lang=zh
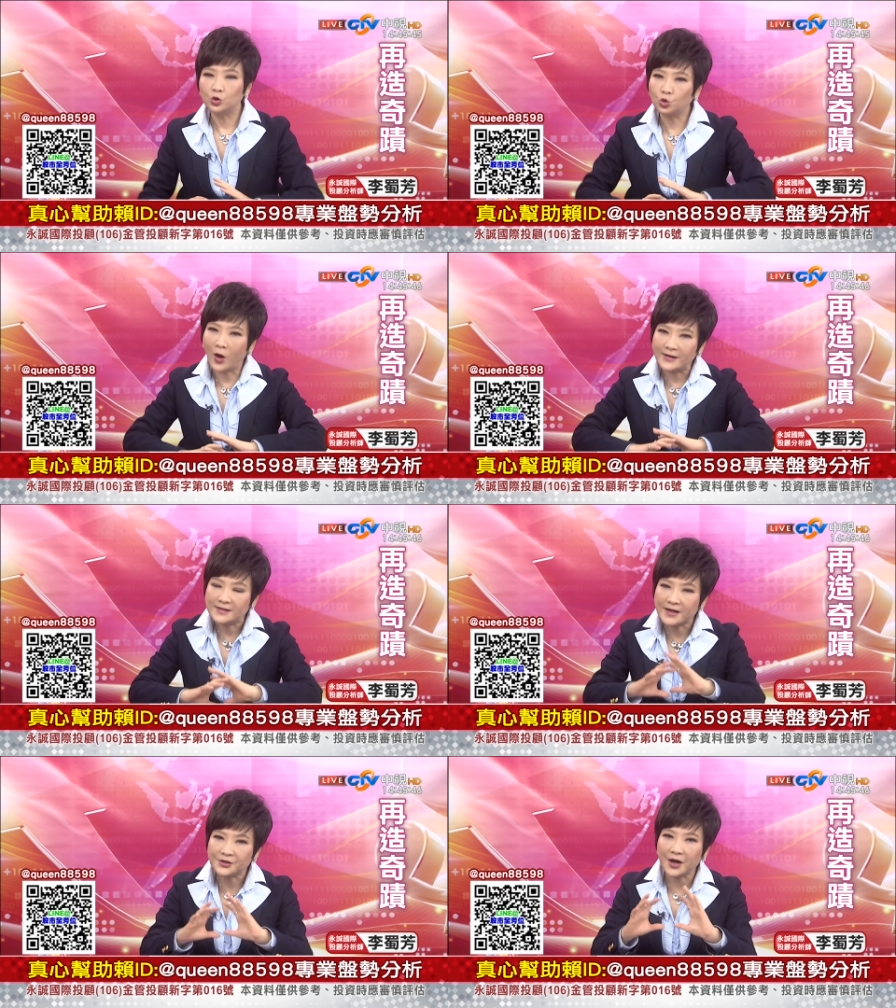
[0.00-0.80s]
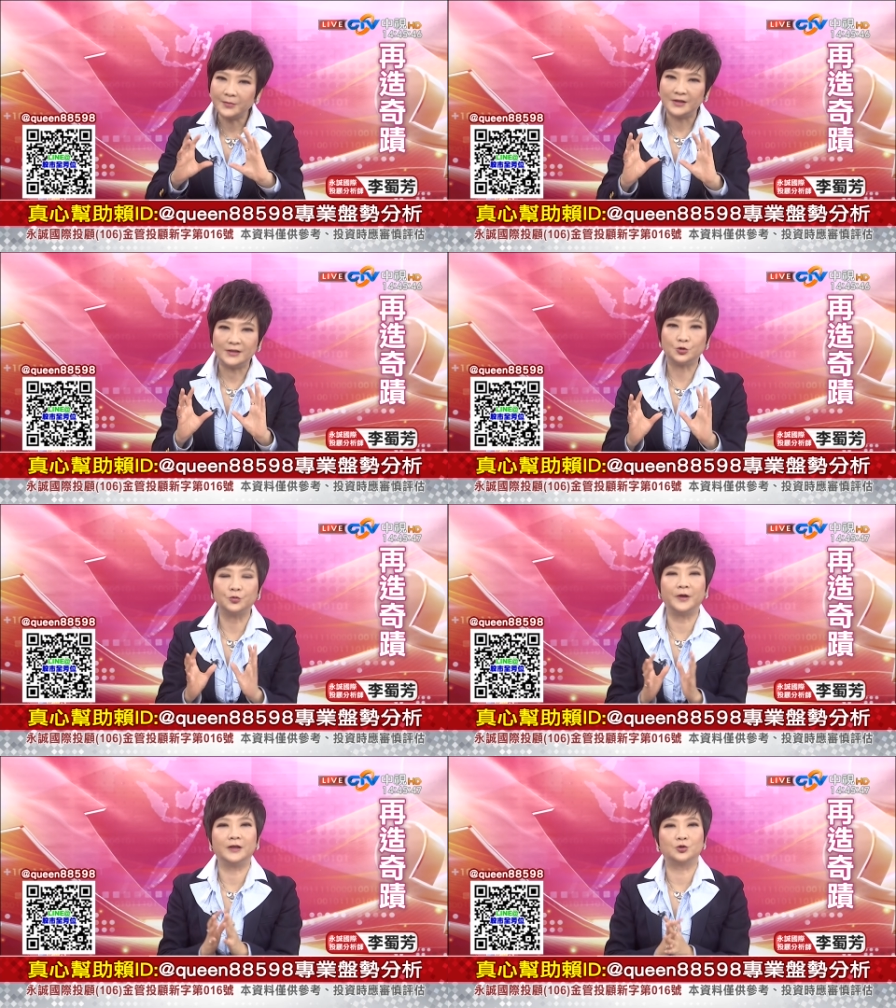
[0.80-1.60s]
短线上面的技
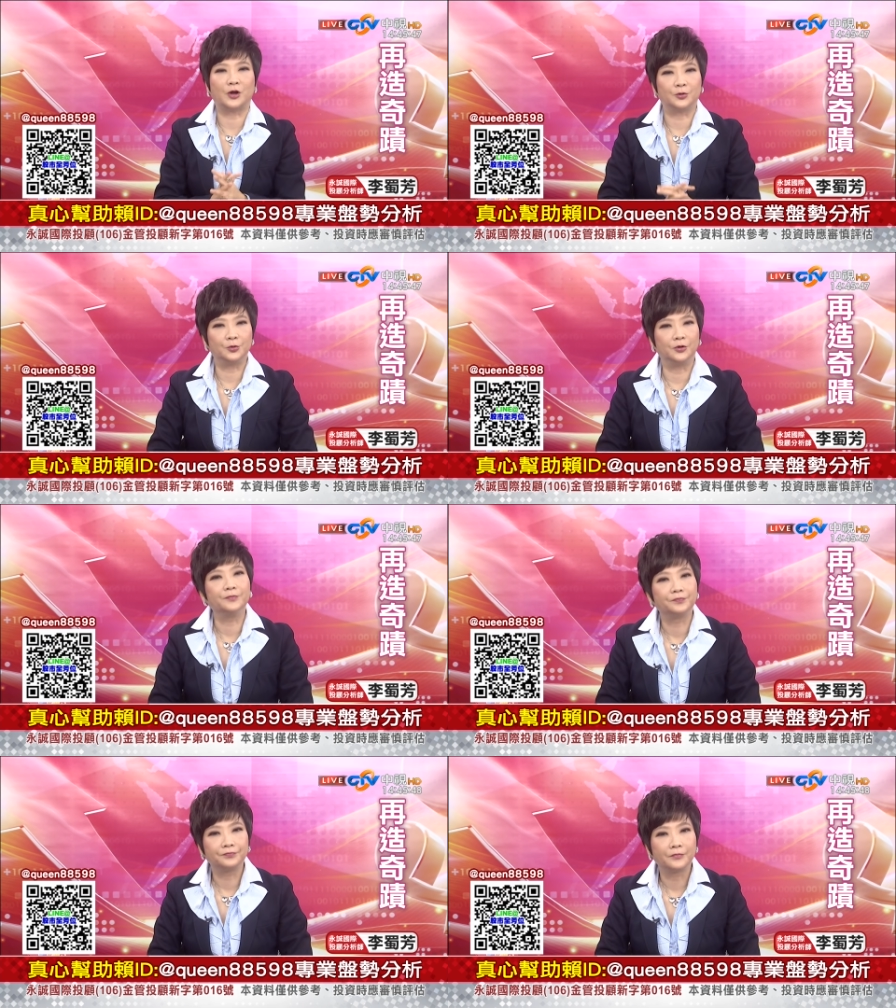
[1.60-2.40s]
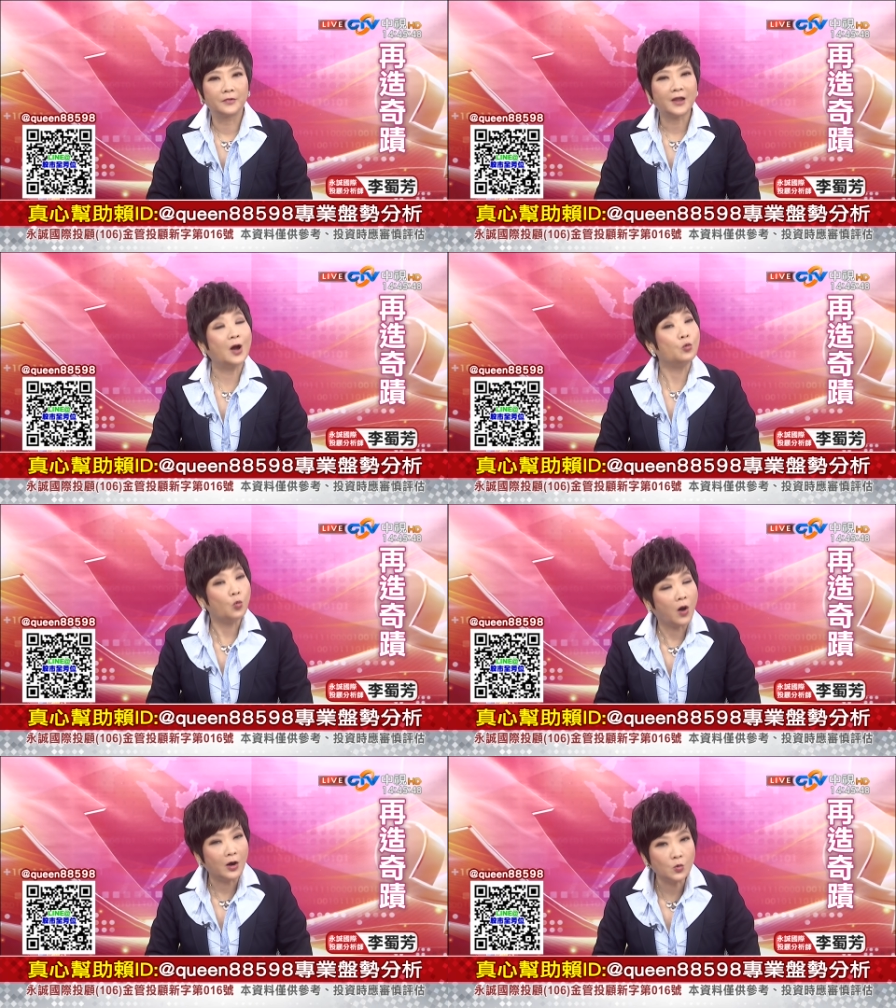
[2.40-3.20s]
术面的转弱，它
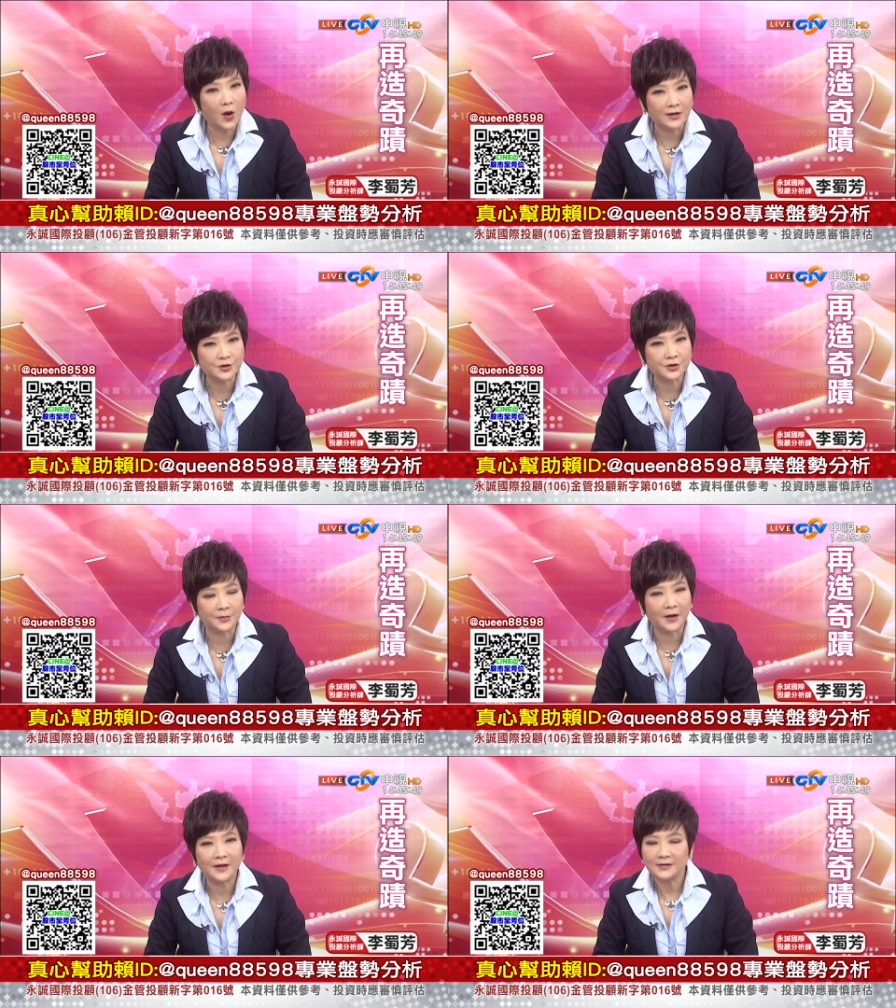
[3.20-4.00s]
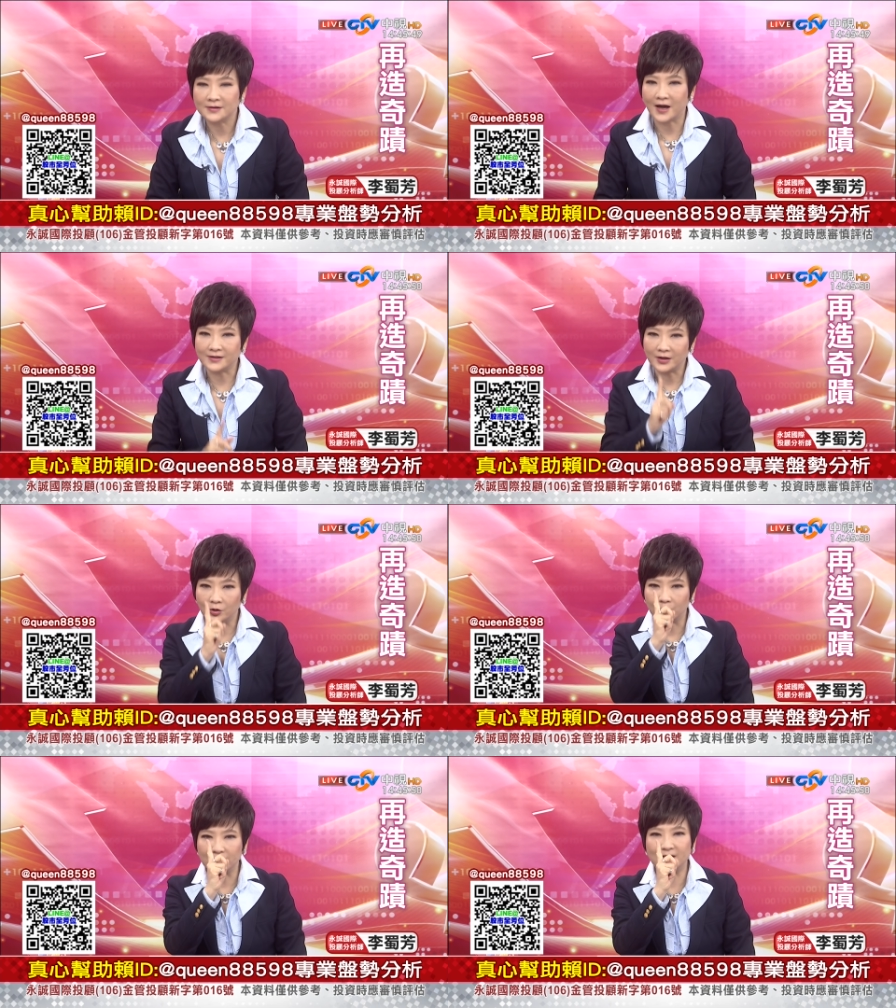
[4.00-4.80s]
往往是什么？长线
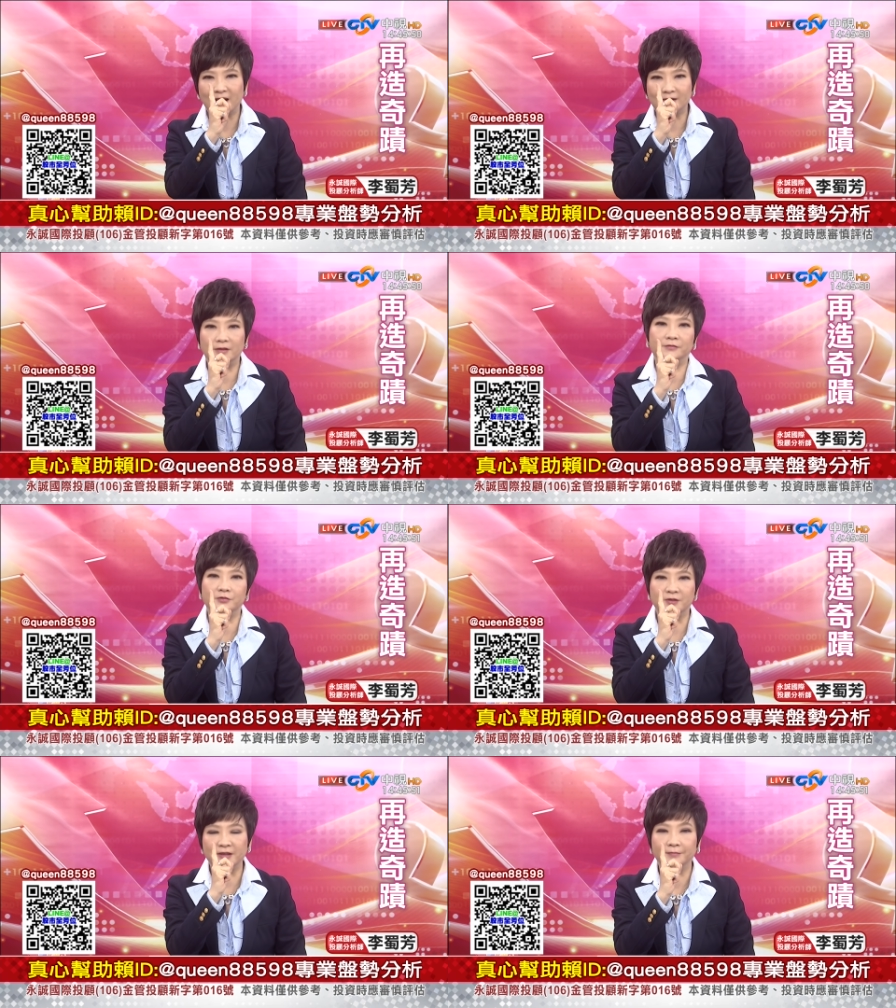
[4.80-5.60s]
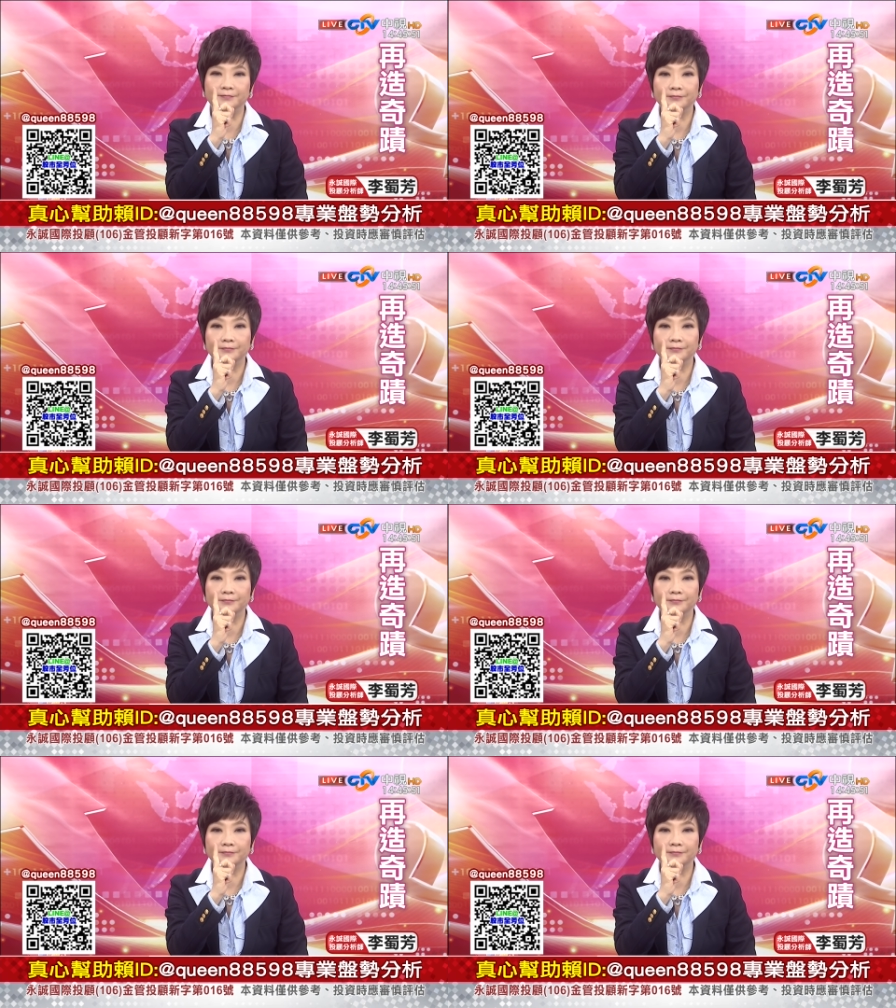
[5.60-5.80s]
投资价值的浮现。